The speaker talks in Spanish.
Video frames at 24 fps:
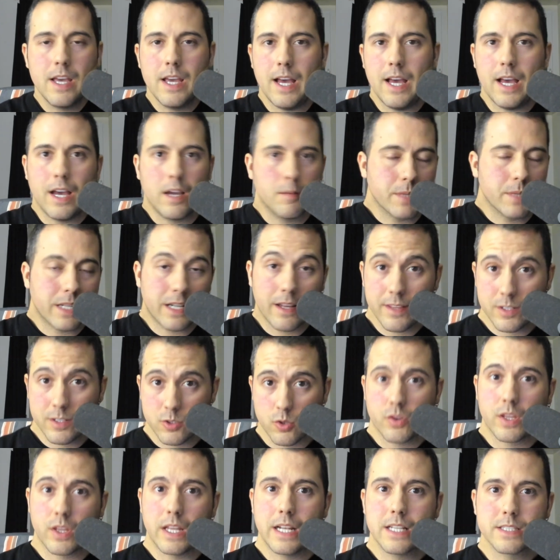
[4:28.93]
a mis redes
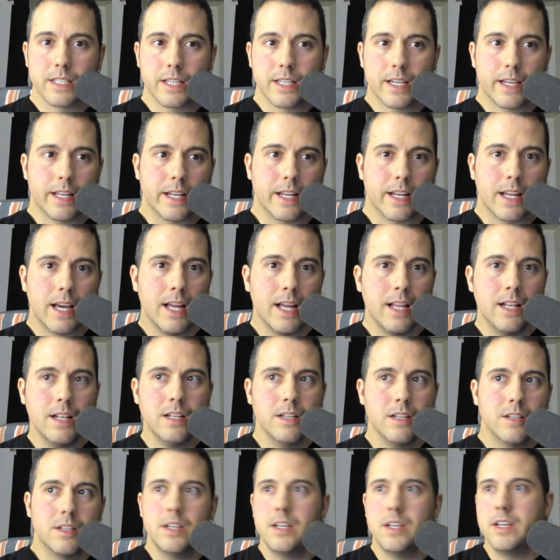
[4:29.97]
sociales en
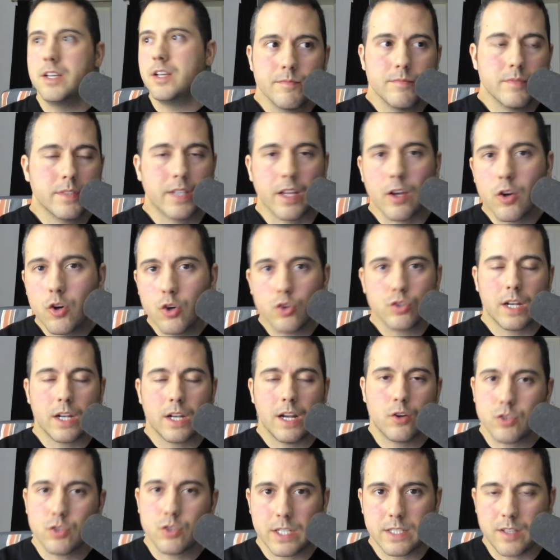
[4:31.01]
general tengo
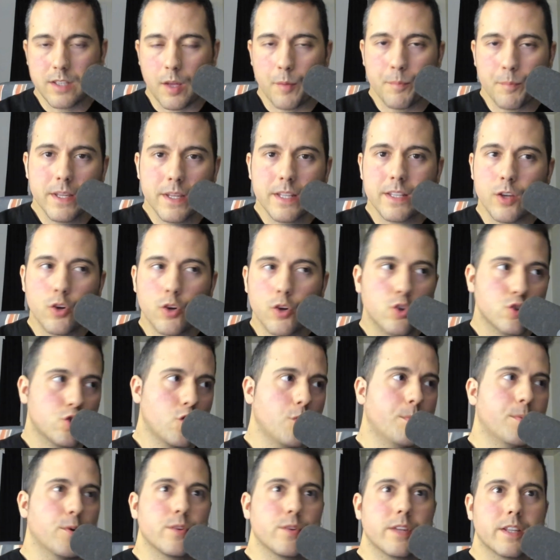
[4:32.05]
otras cosas también, tengo
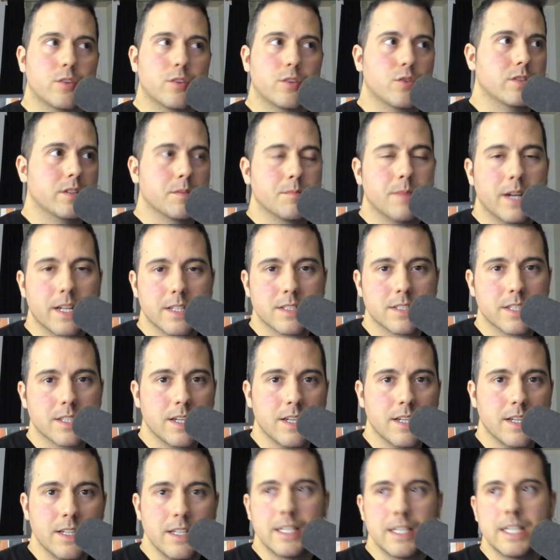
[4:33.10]
otros proyectos en
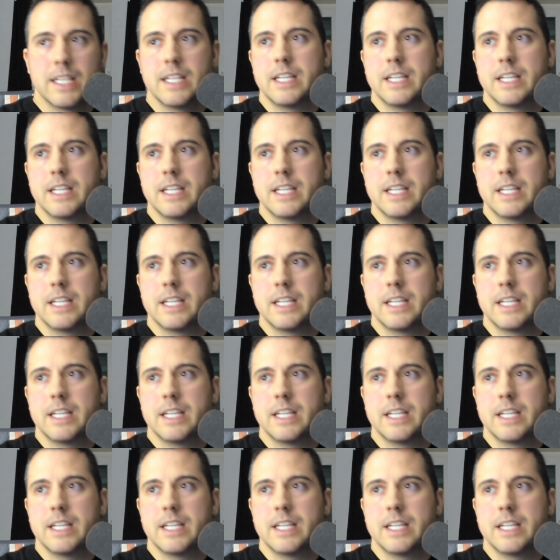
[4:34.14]
marcha